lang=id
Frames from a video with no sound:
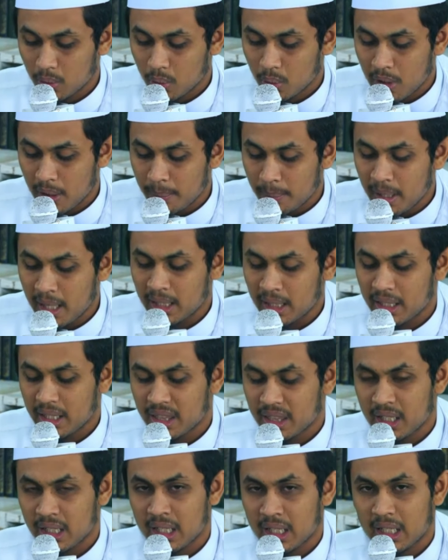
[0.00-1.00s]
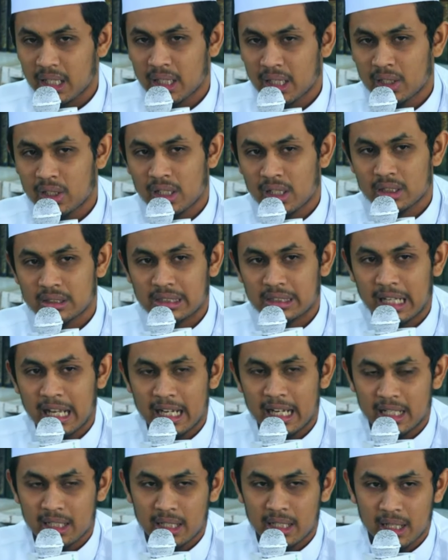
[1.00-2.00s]
wa baqi dzikri dan
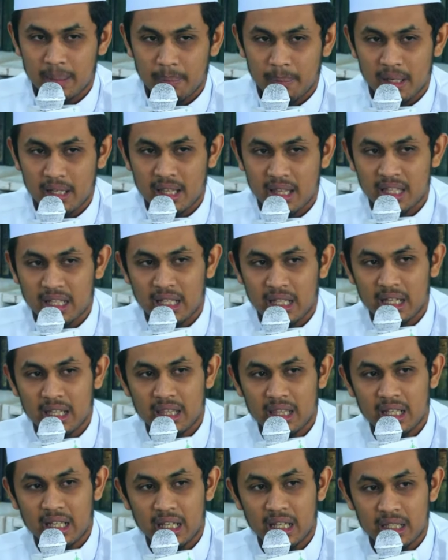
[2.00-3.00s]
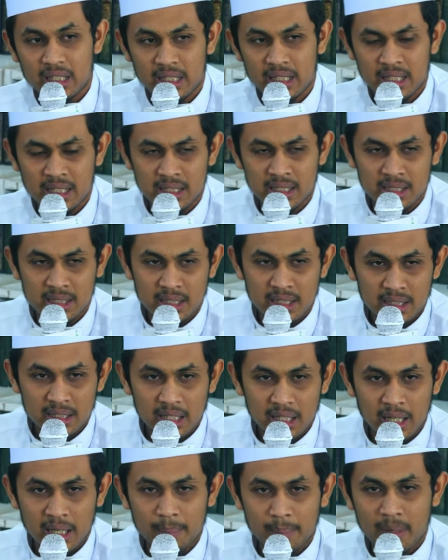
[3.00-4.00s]
selain daripada zikir-zikirnya
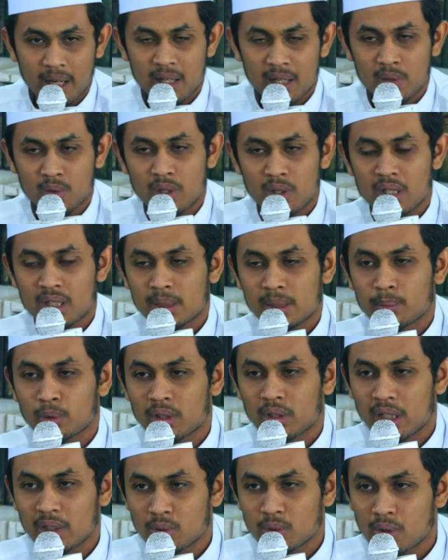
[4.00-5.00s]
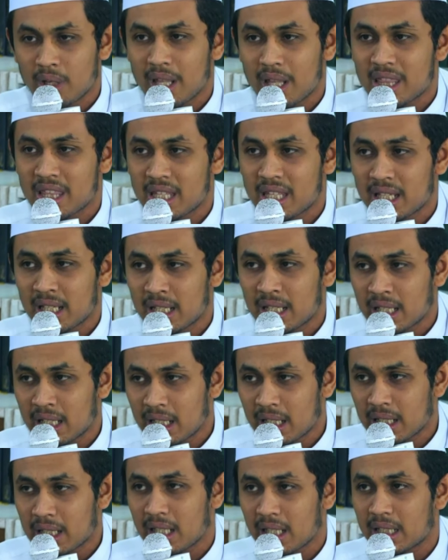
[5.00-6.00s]
yang kemarin sudah disebutkan juga
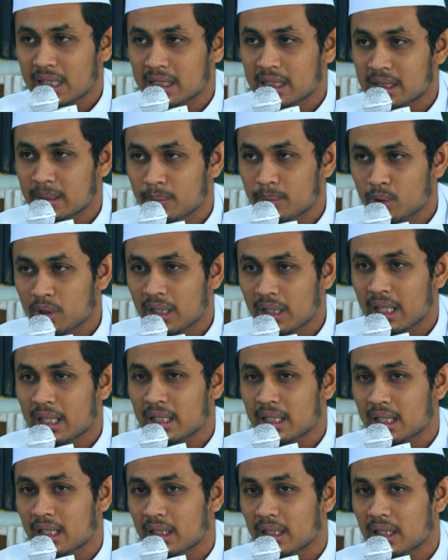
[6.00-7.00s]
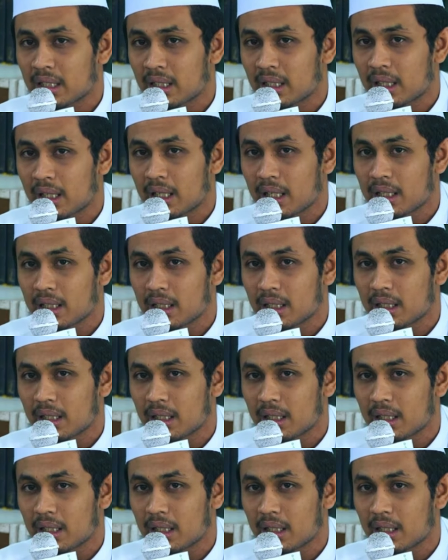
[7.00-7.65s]
zikir yang disebutkan ketika